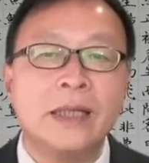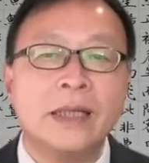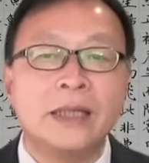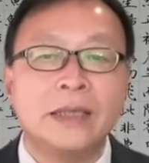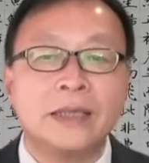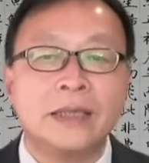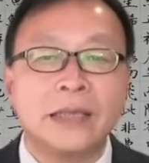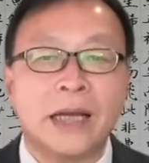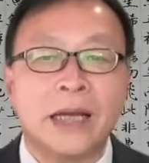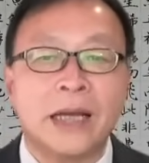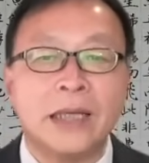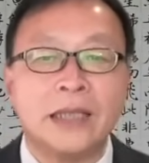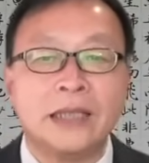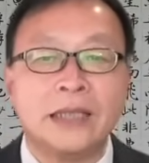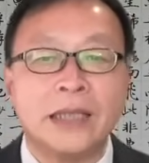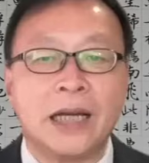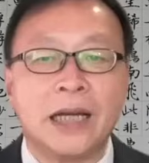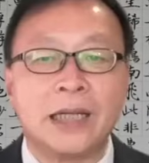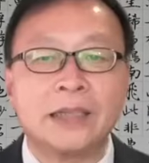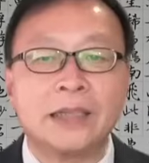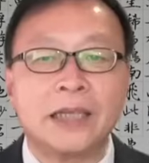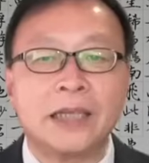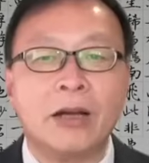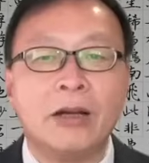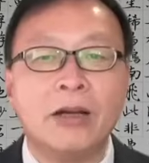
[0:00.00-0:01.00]
再加
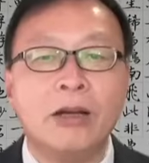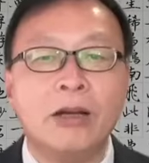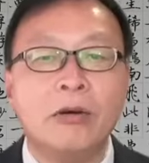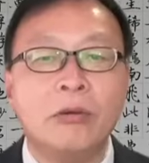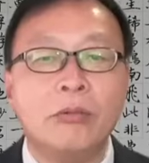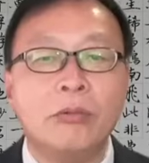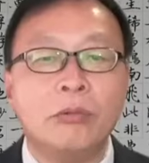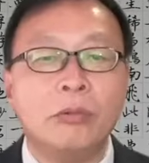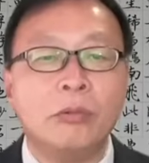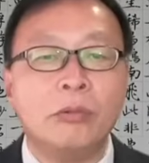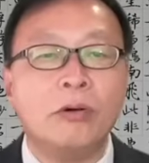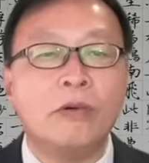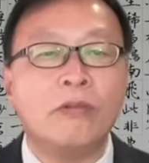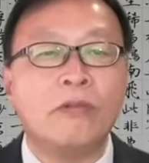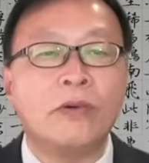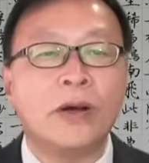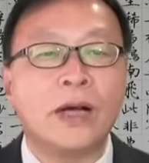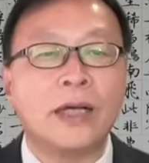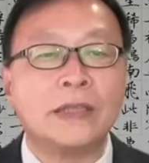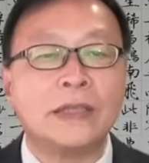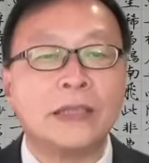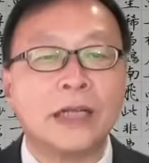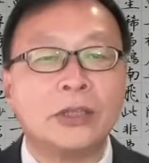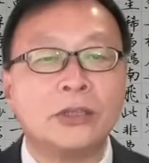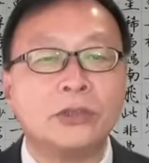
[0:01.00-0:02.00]
上无
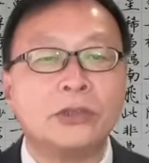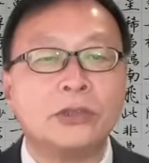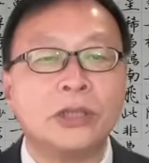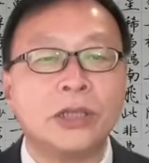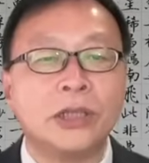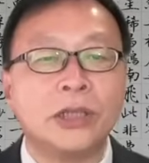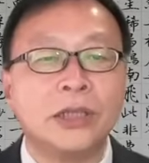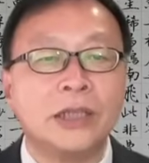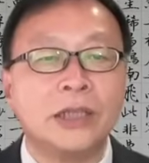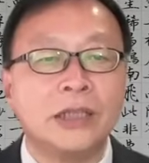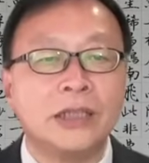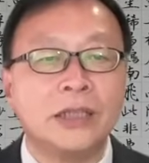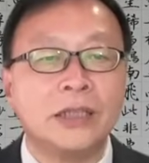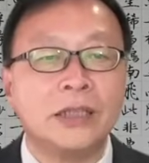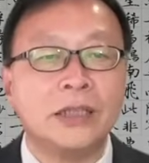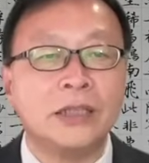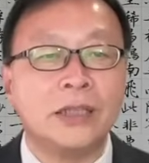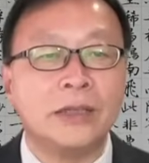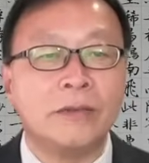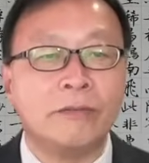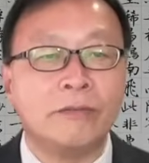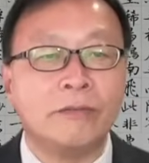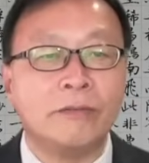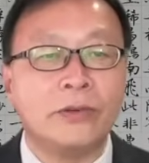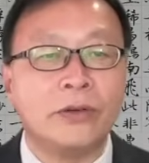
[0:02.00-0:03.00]
法在权力的
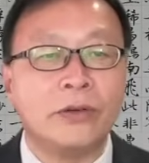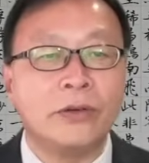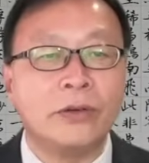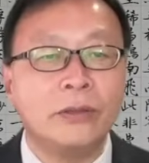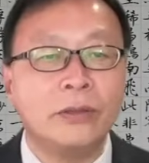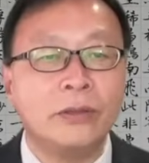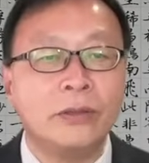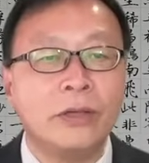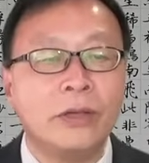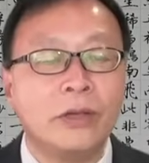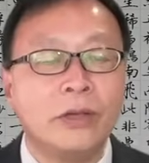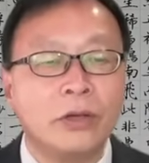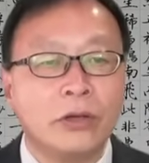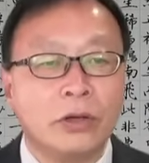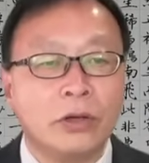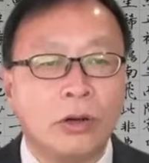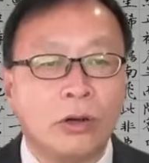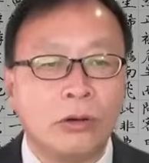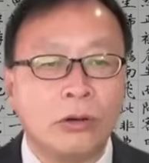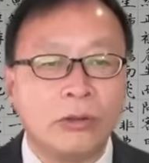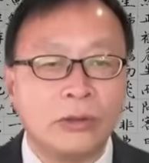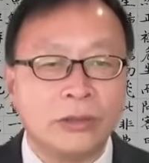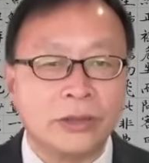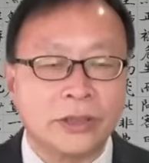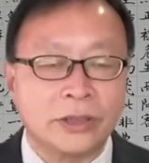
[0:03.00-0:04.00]
顶峰
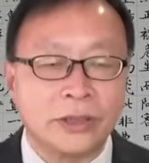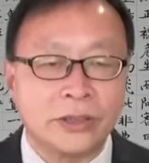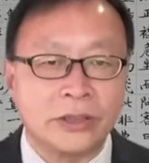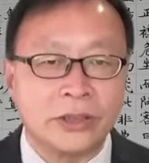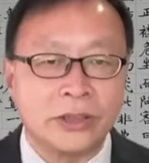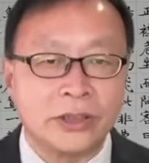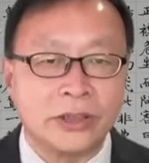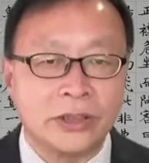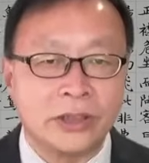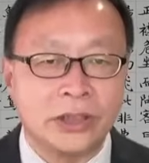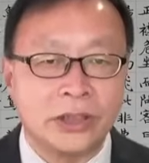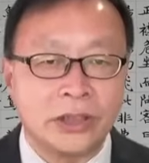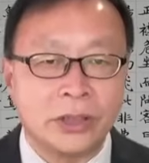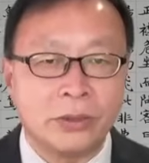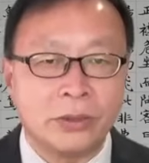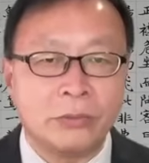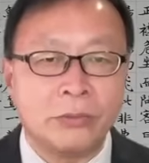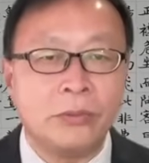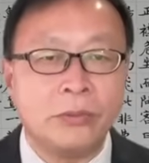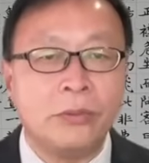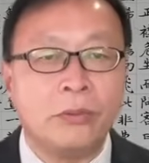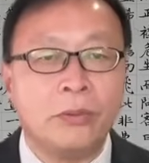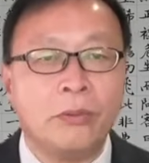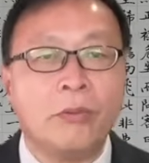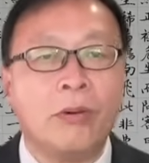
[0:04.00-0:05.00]
控制自己的
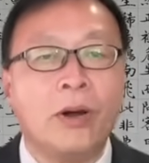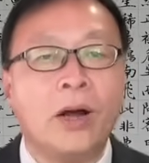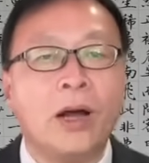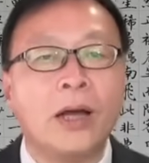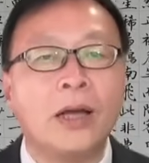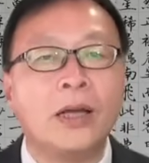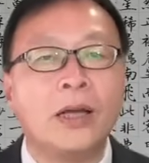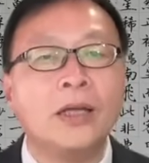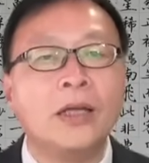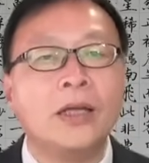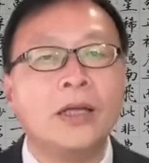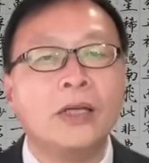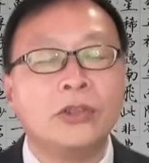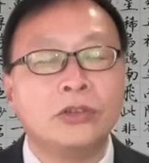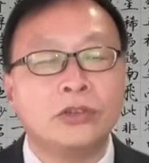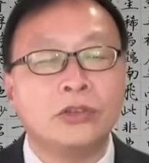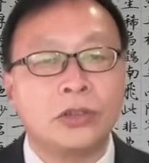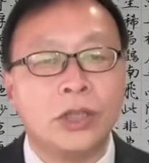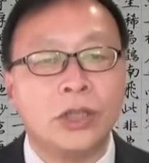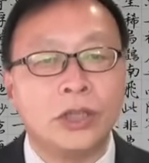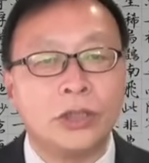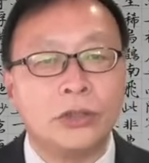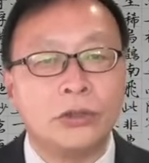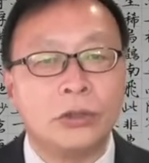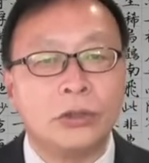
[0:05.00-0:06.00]
欲望，
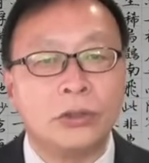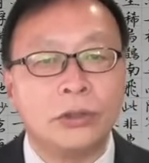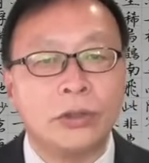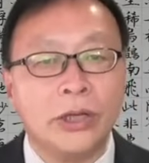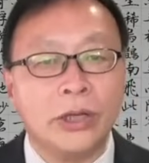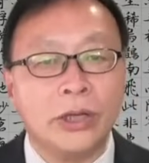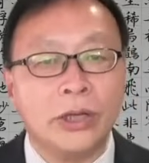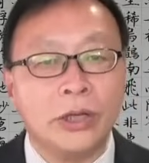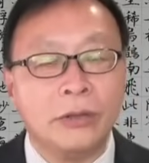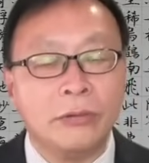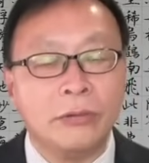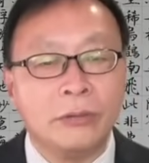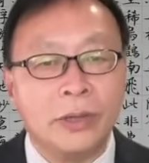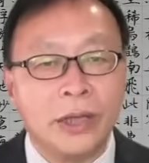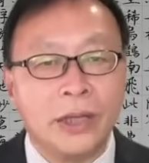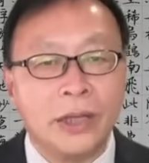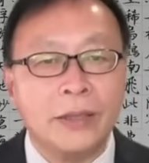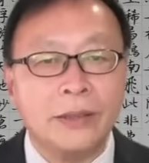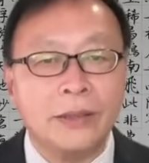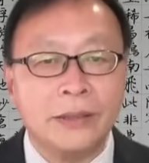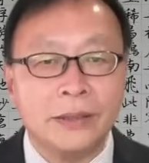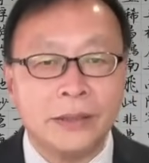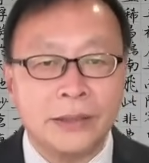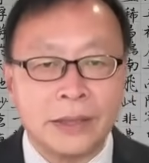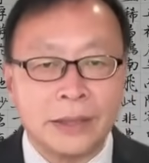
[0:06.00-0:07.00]
最终沦
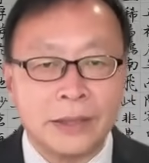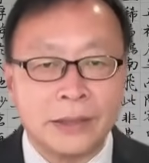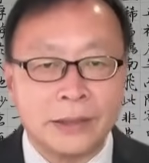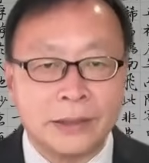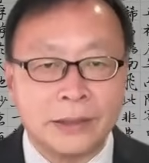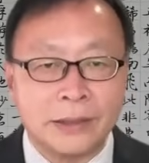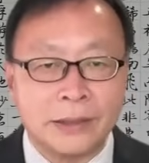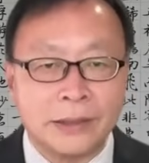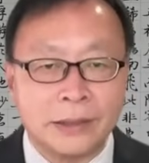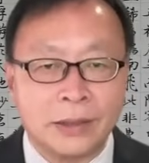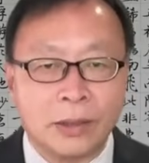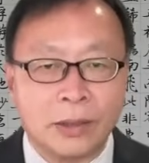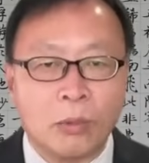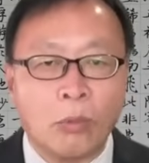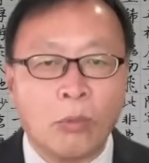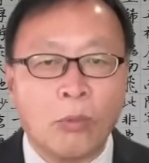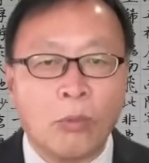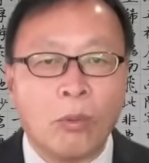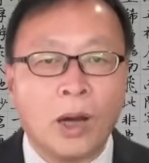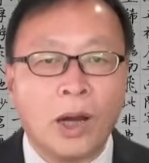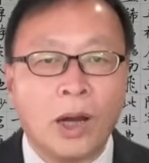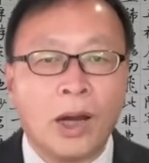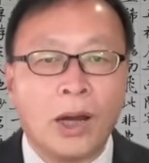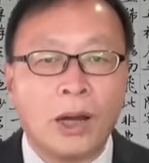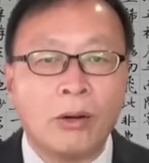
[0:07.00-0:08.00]
为政治的
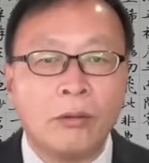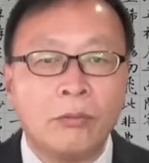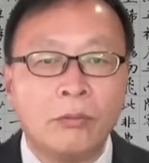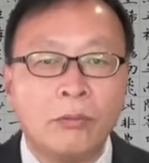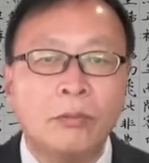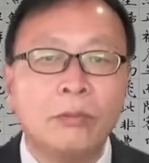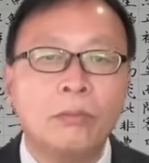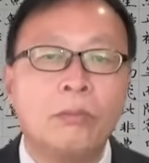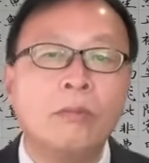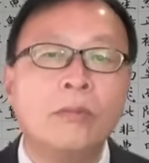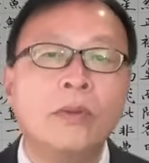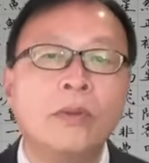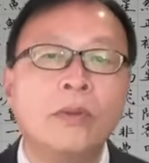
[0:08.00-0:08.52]
玩物。